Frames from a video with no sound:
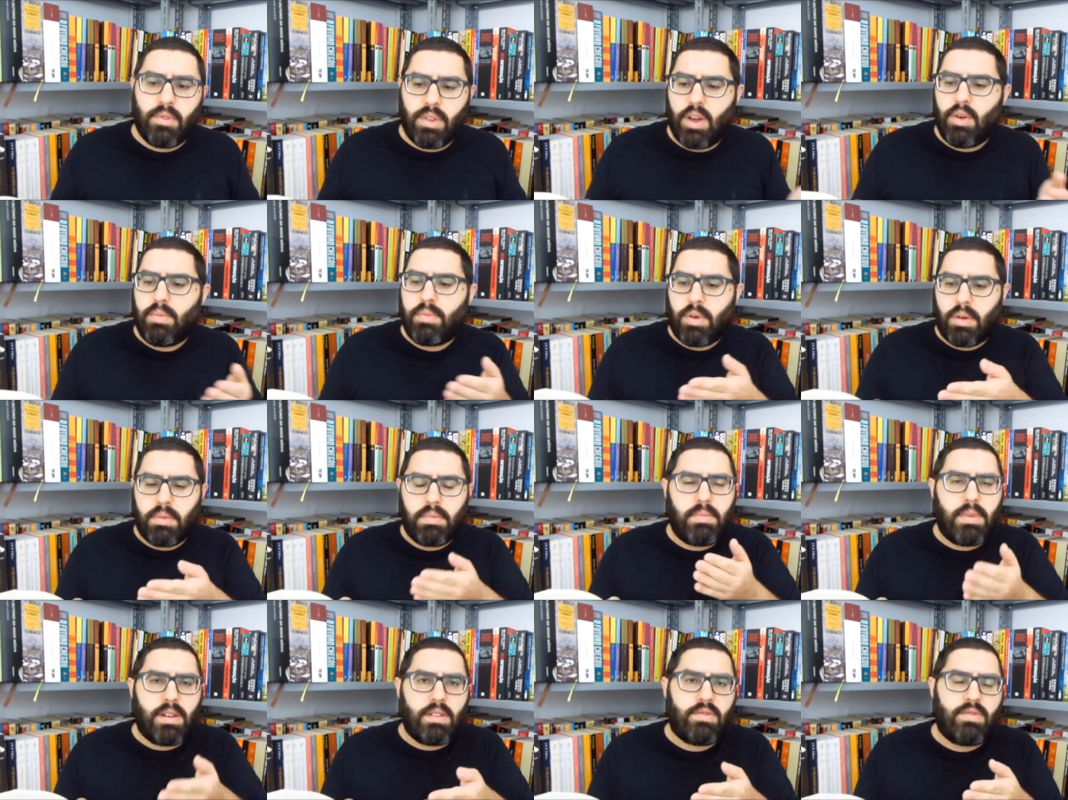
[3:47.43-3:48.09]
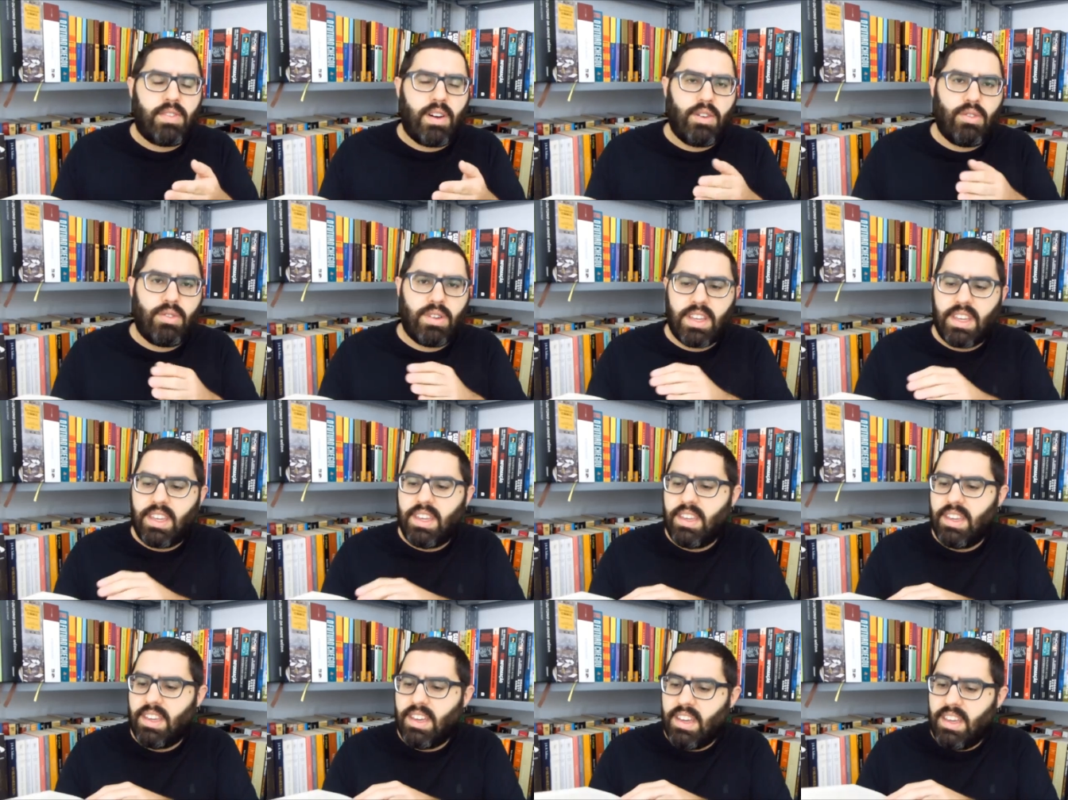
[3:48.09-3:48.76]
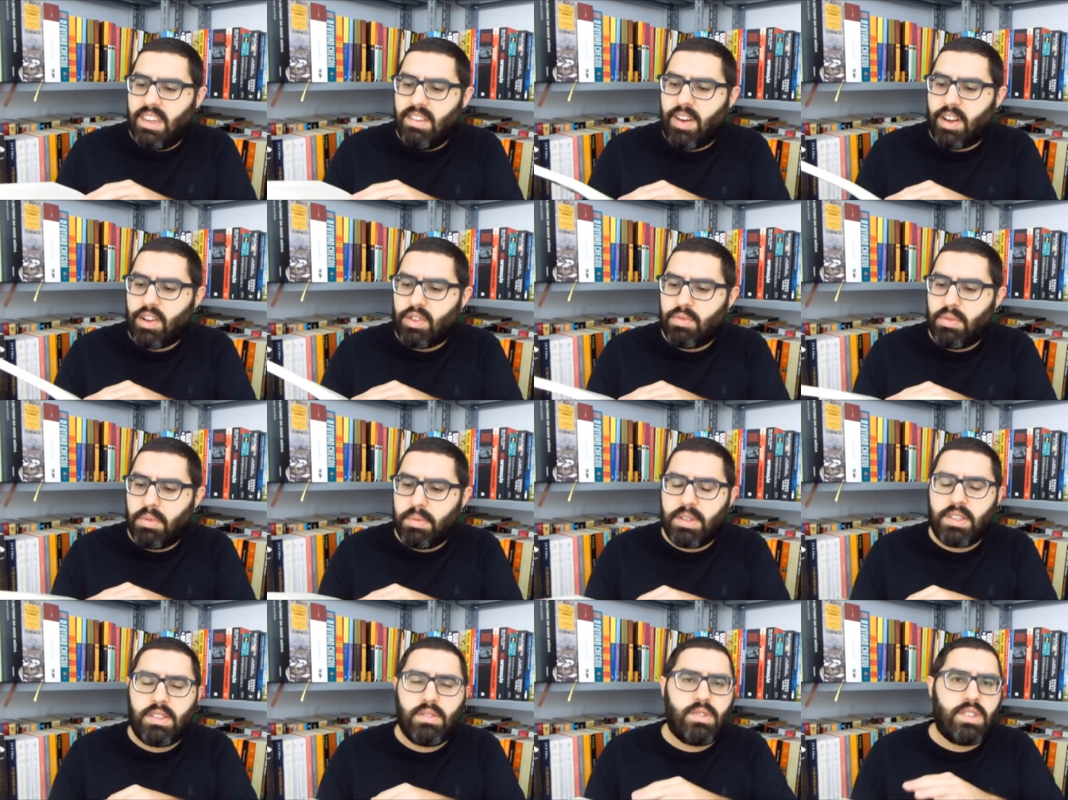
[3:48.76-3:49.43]
né? o próprio Mário falou aqui em vários
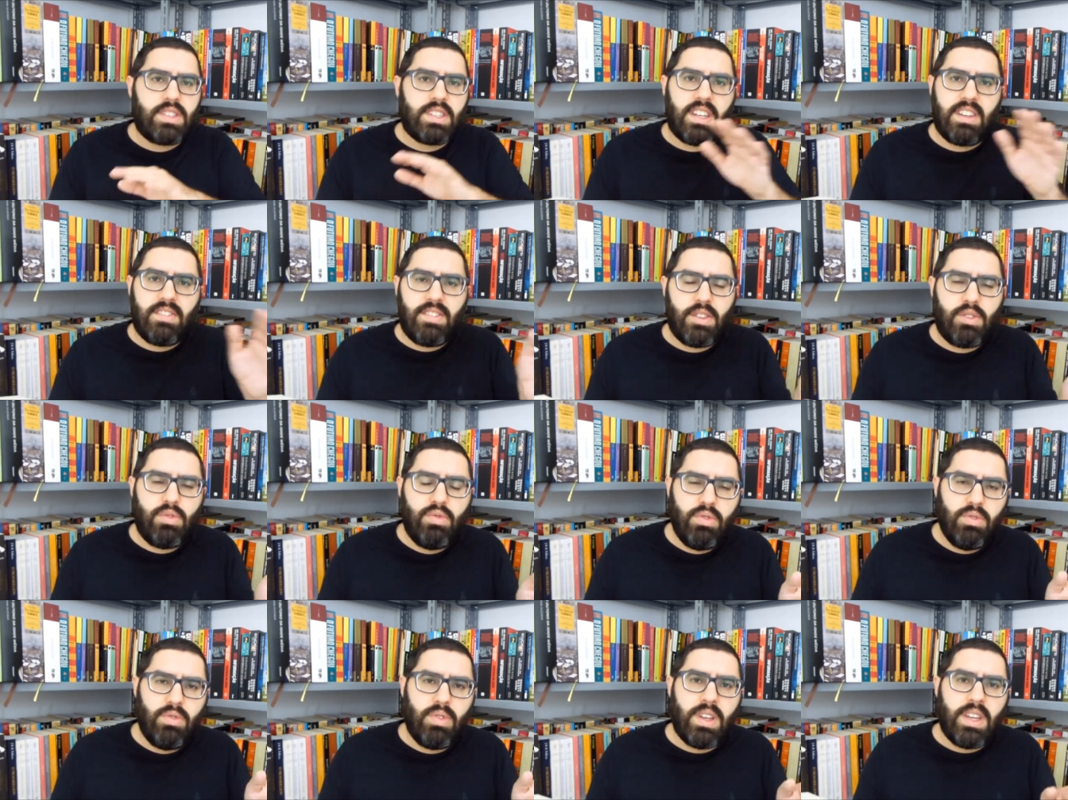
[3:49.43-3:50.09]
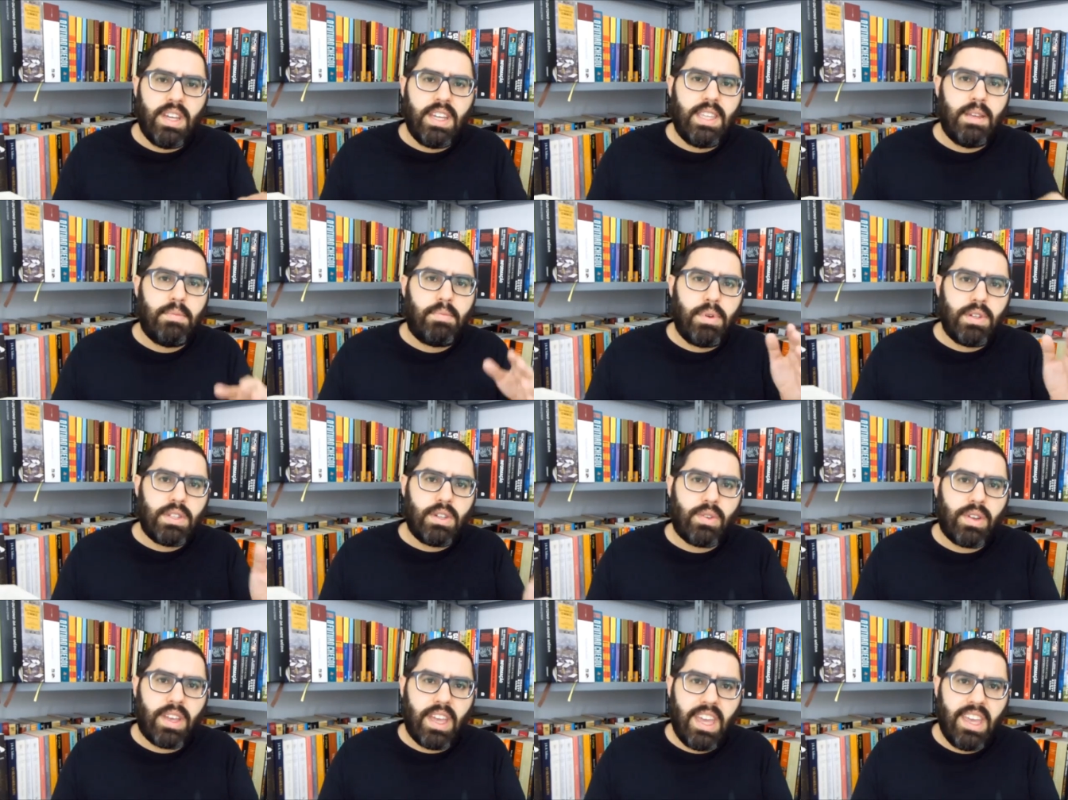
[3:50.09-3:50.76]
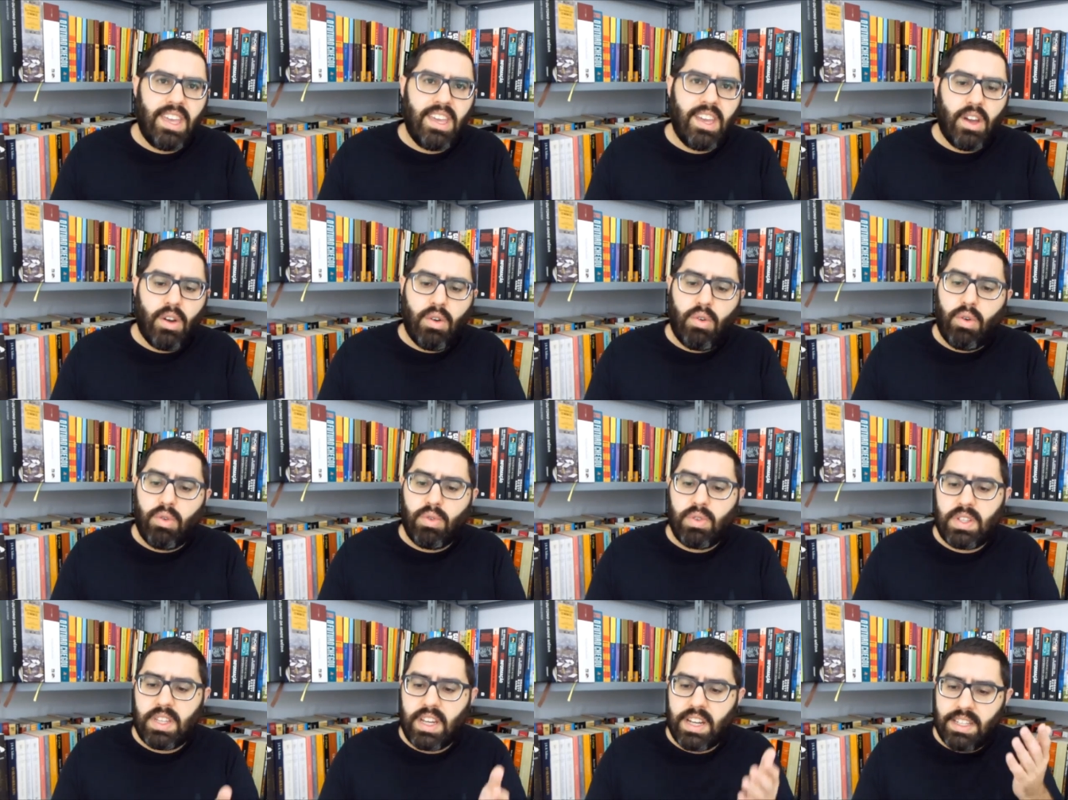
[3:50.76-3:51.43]
momentos: Eu vou escrever tudo e depois alguém
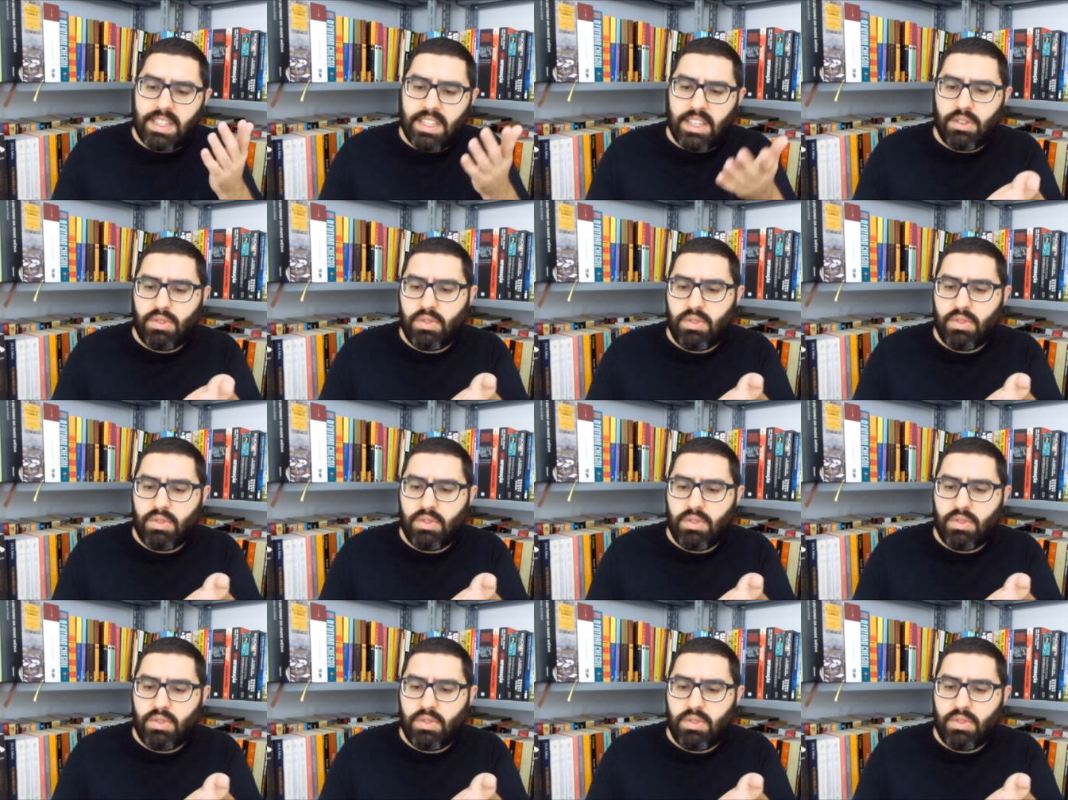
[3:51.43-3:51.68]
conserta.